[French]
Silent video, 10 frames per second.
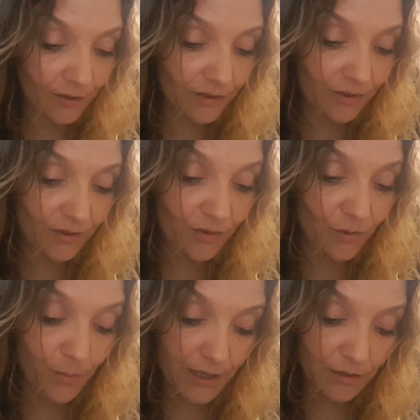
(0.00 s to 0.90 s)

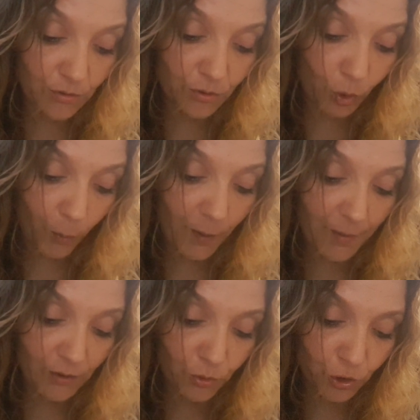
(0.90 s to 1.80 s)
euh, bah, sur pas
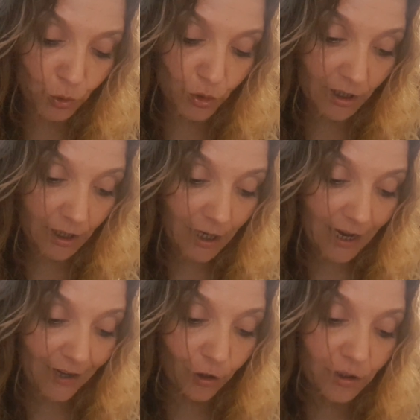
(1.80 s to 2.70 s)
mal de choses.
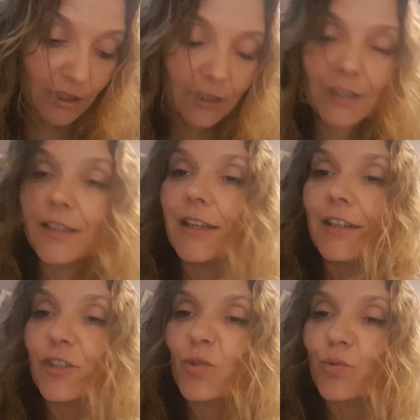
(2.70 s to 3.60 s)
Alors il y a
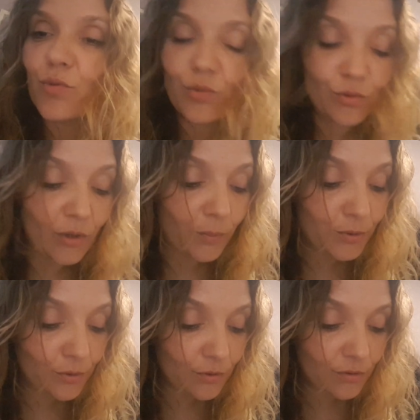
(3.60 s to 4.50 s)
des choses un
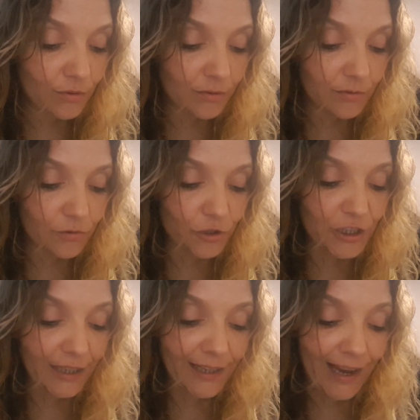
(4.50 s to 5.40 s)
peu
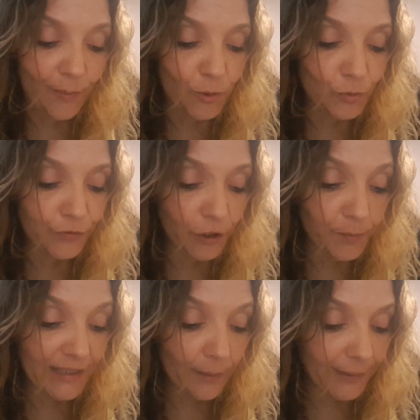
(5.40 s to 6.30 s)
dirais un peu
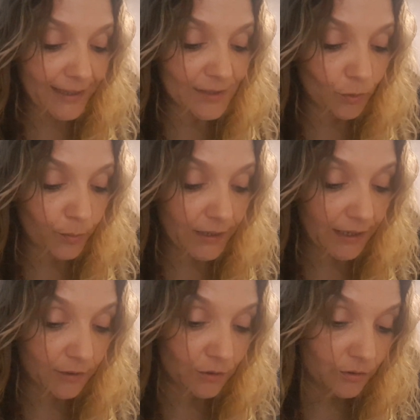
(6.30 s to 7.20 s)
loufoque, mais il y a par exemple là